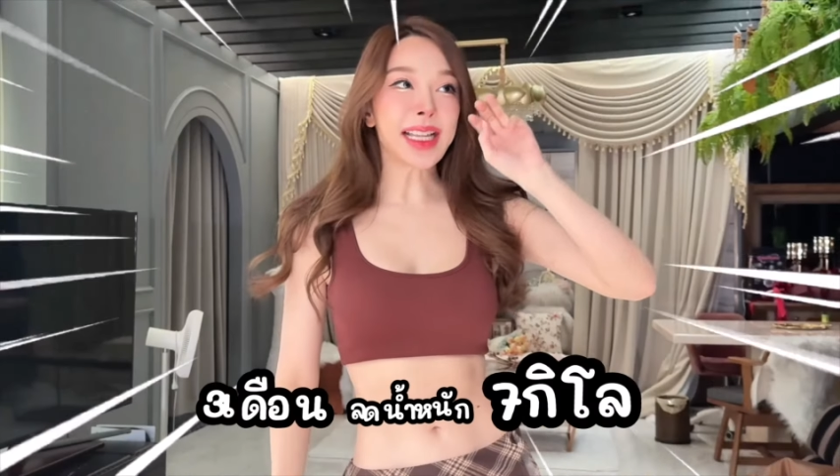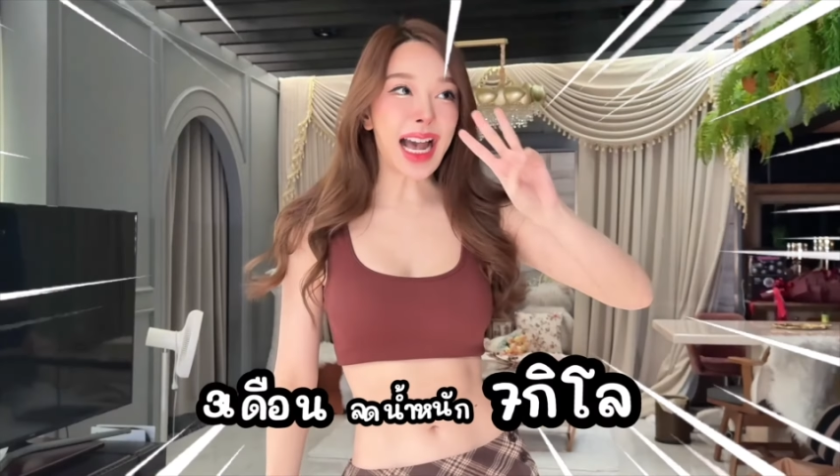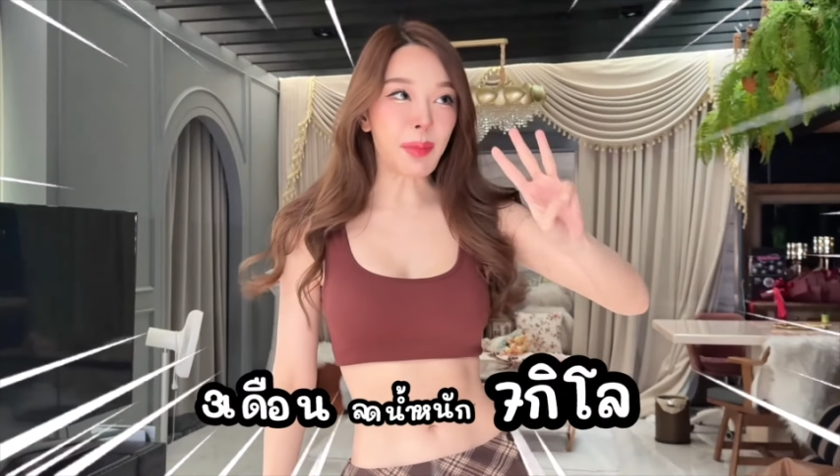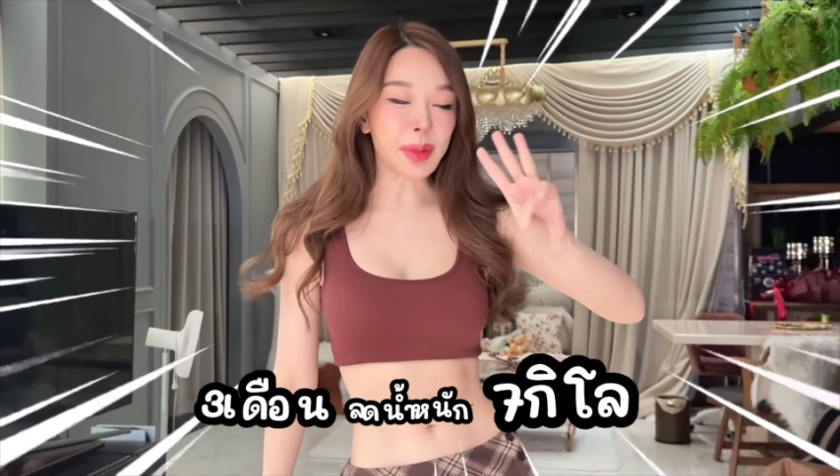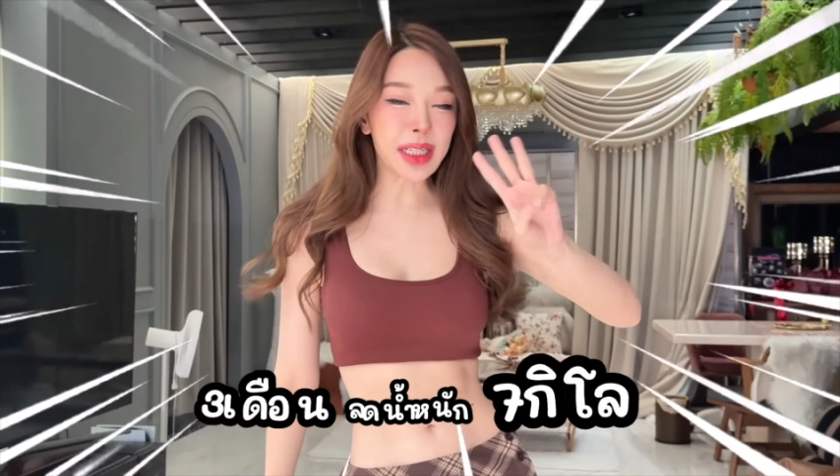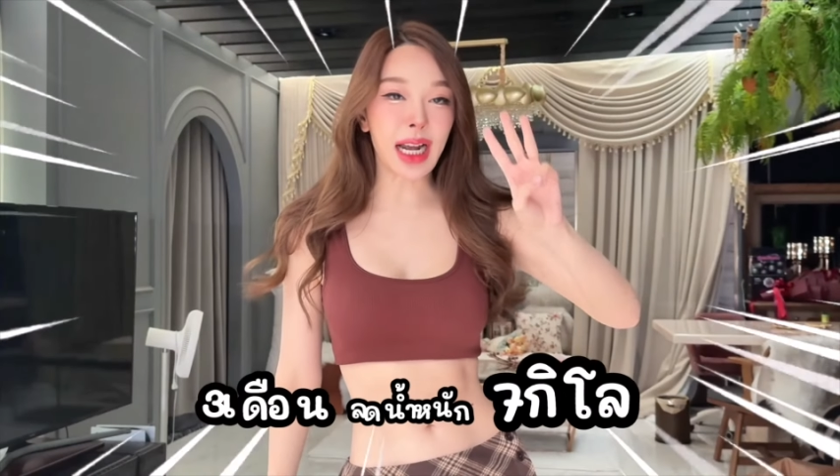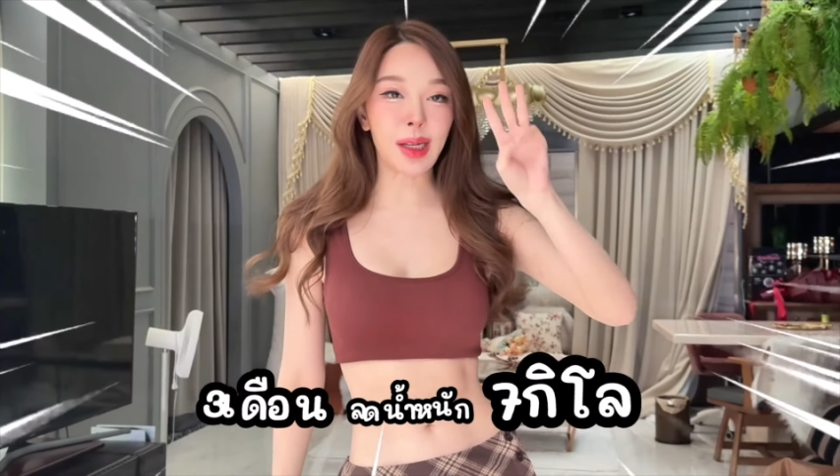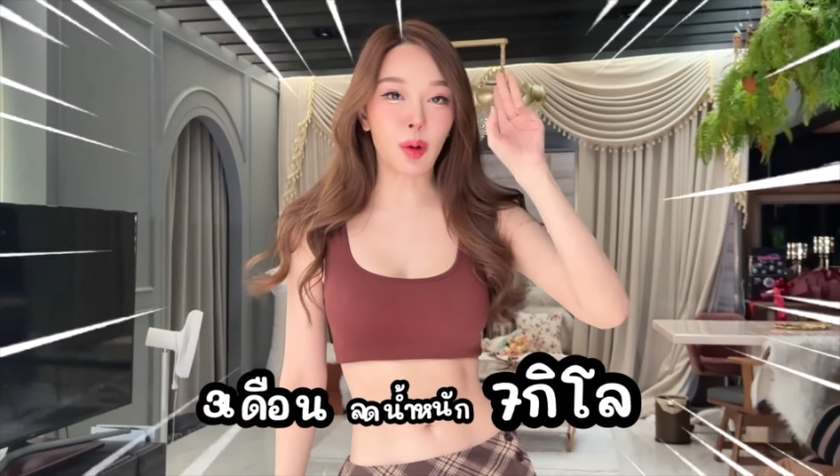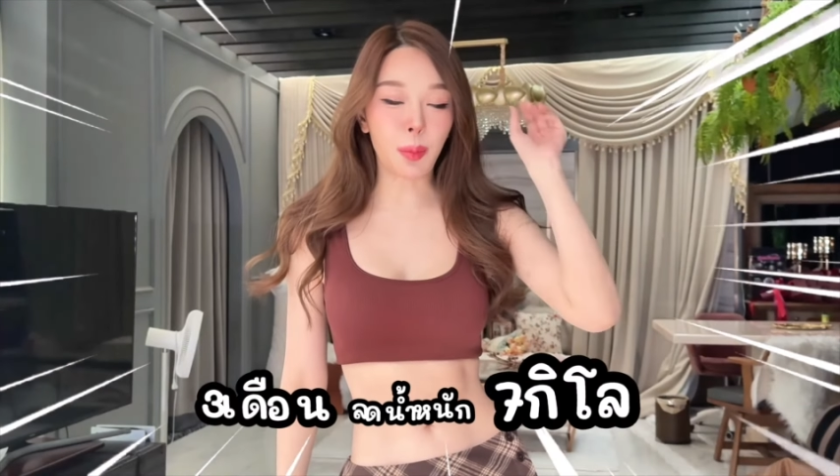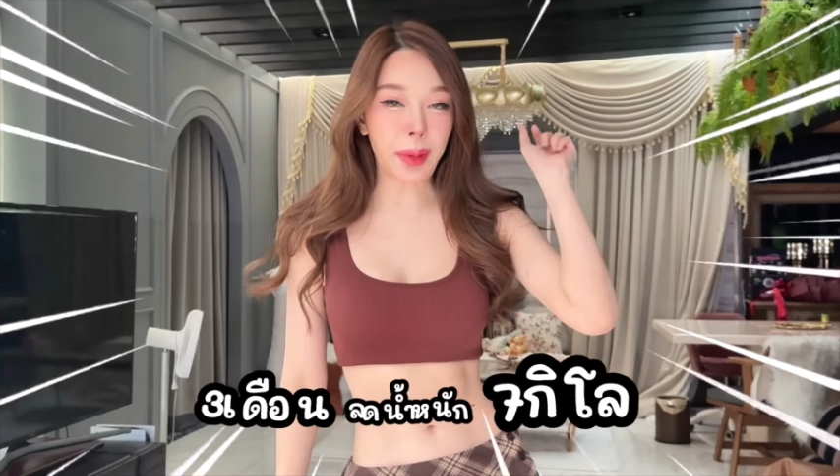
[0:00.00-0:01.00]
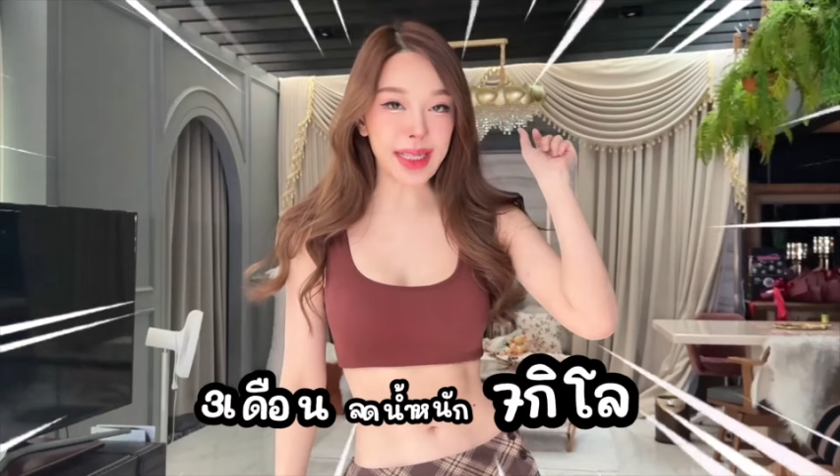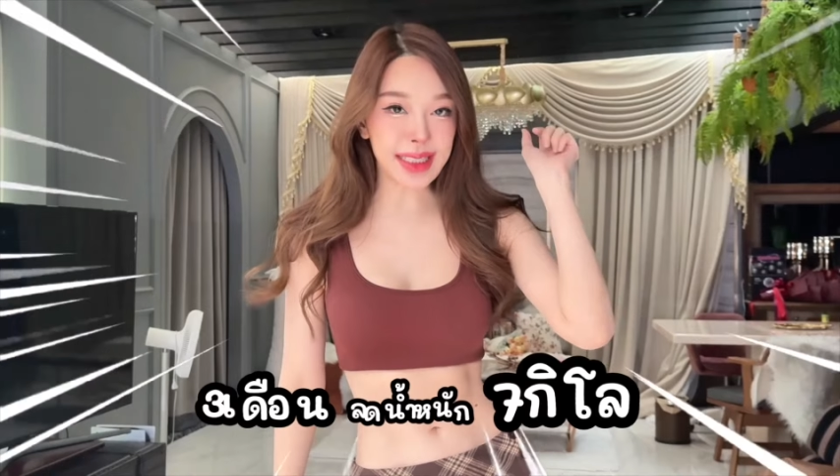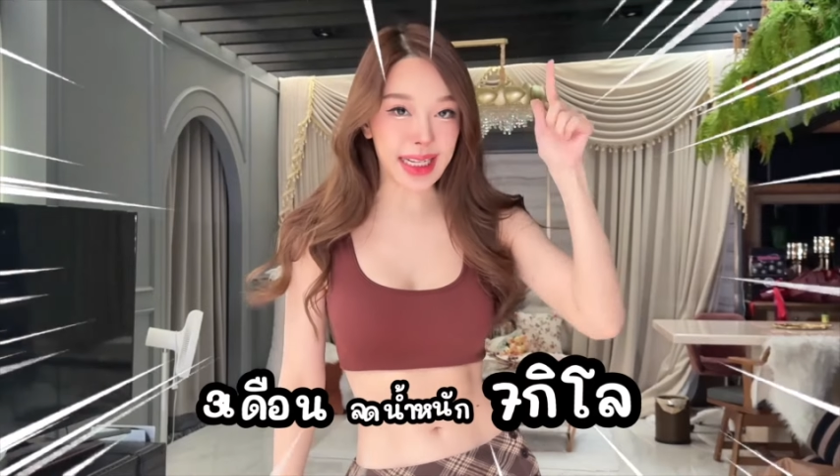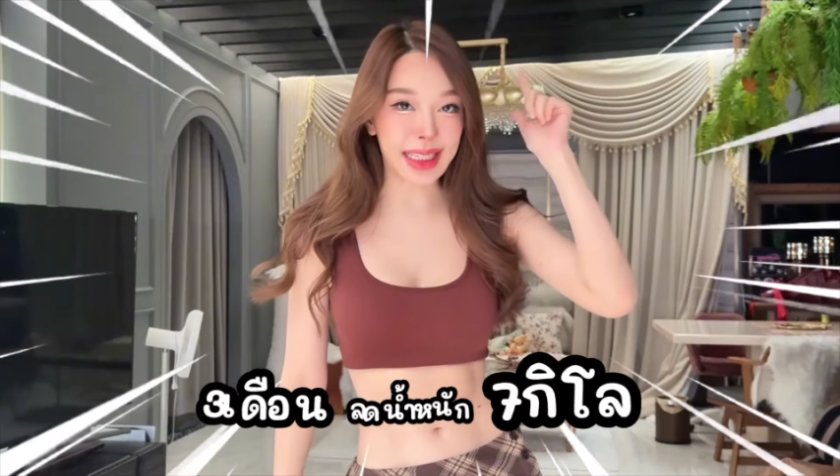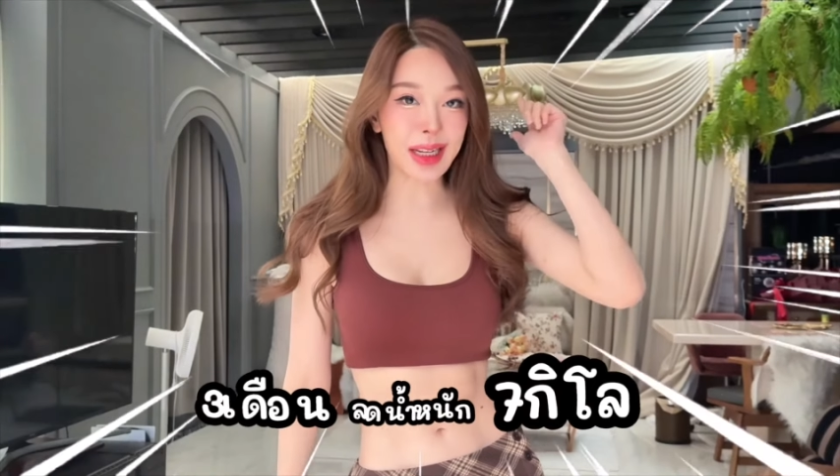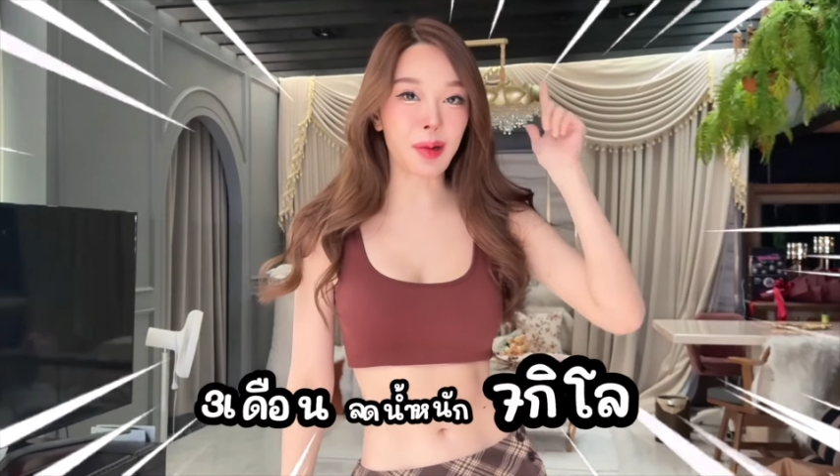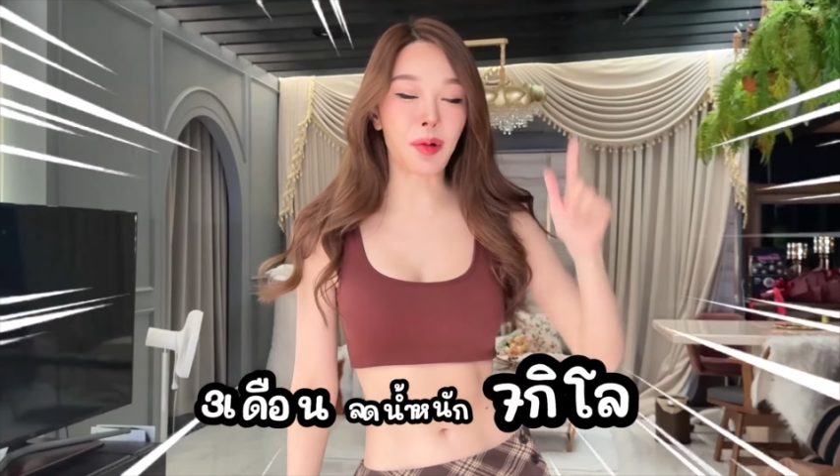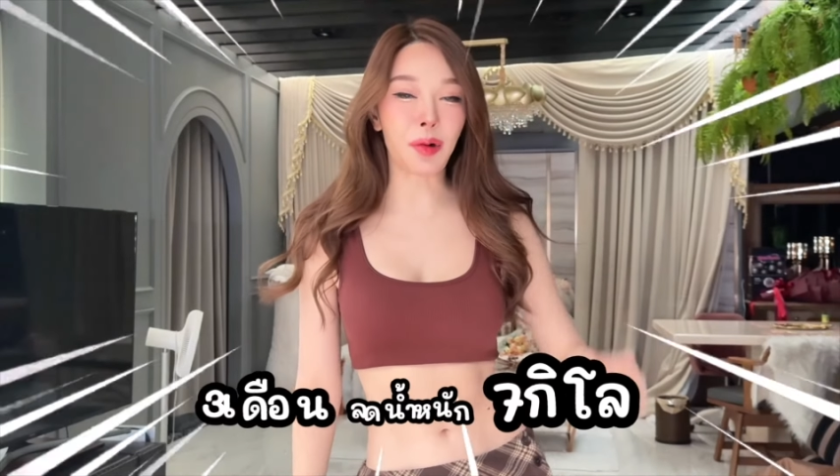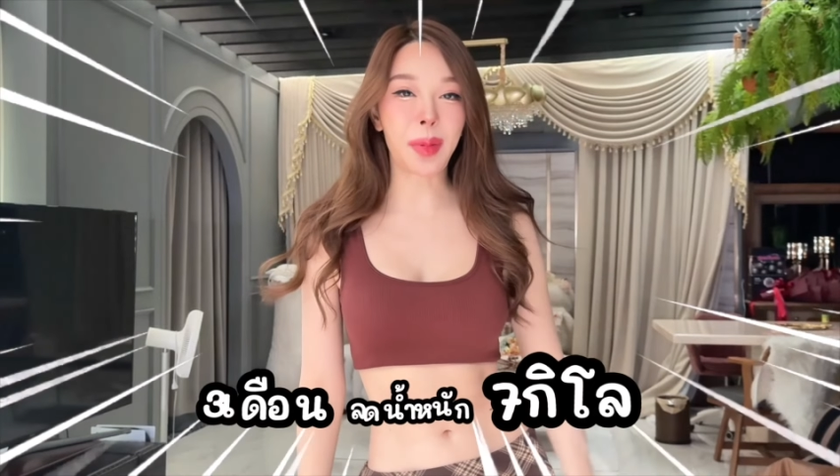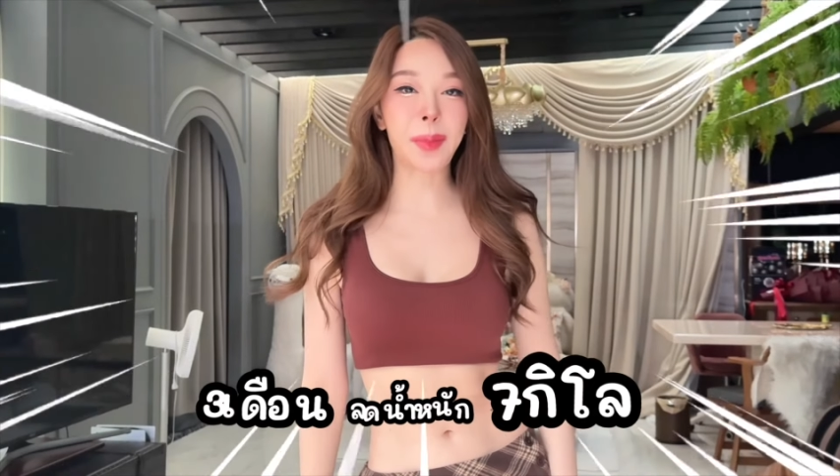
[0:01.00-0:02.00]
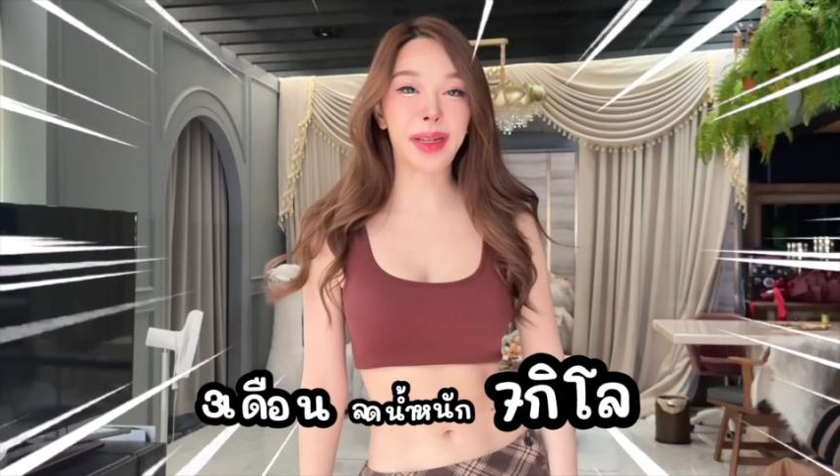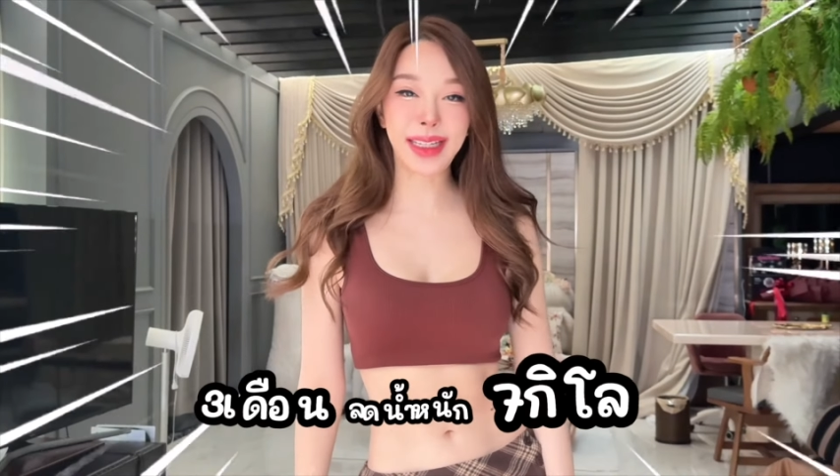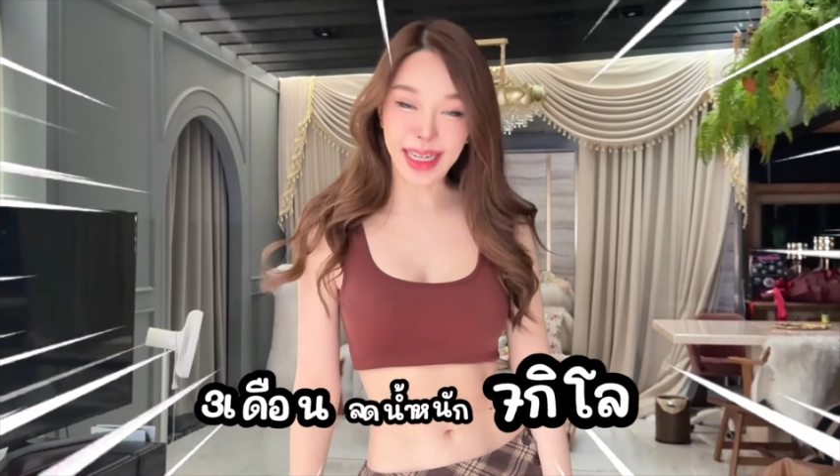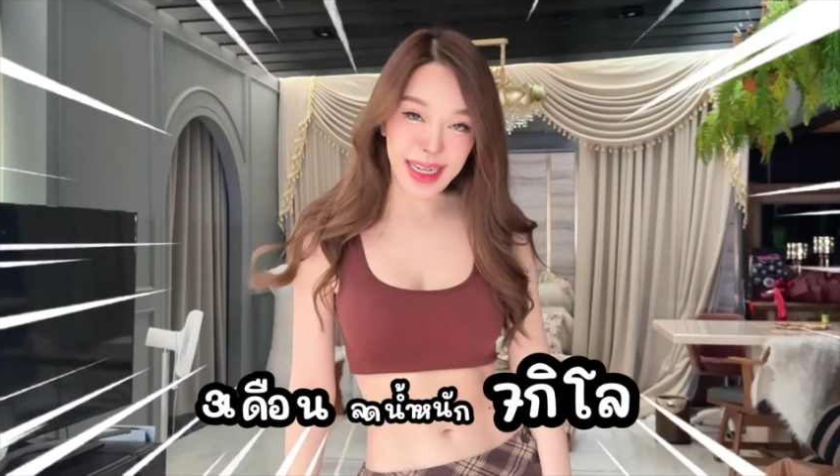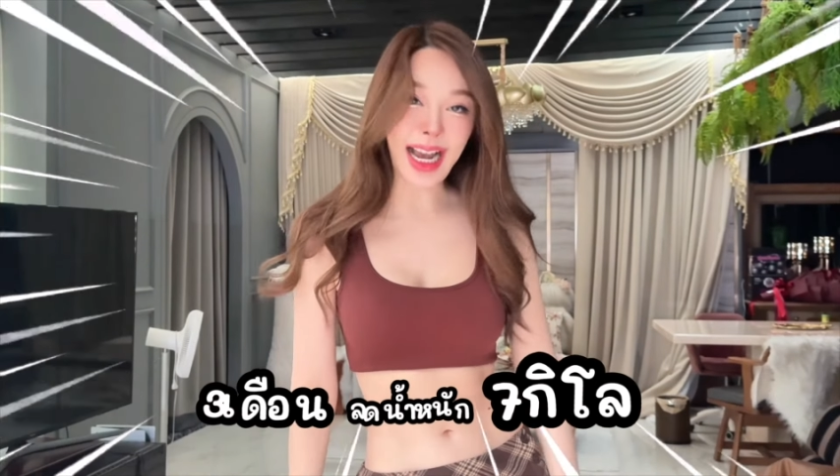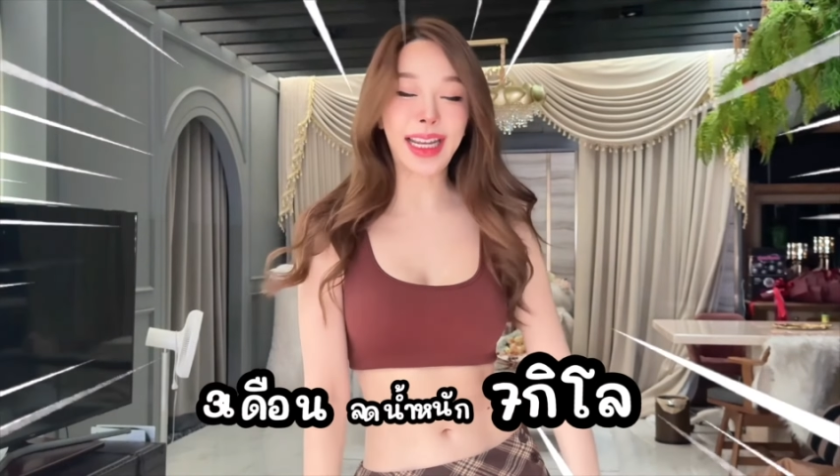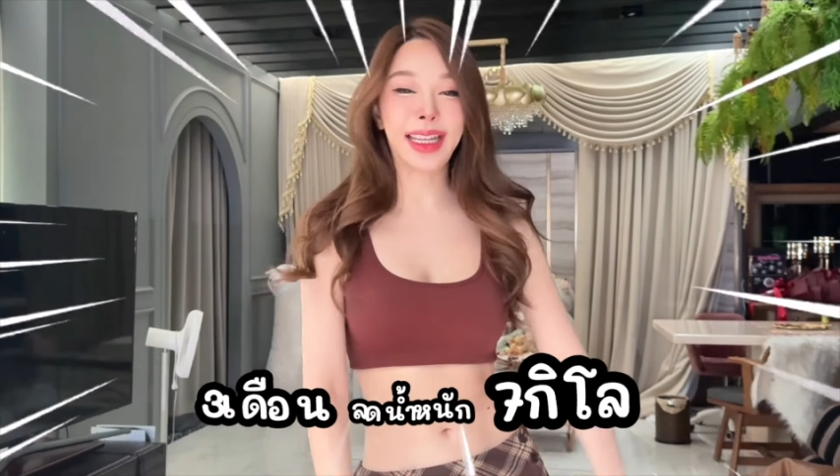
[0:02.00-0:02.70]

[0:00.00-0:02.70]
3 เดือนลงไป 7 กิโลเป็นไปได้ยังไง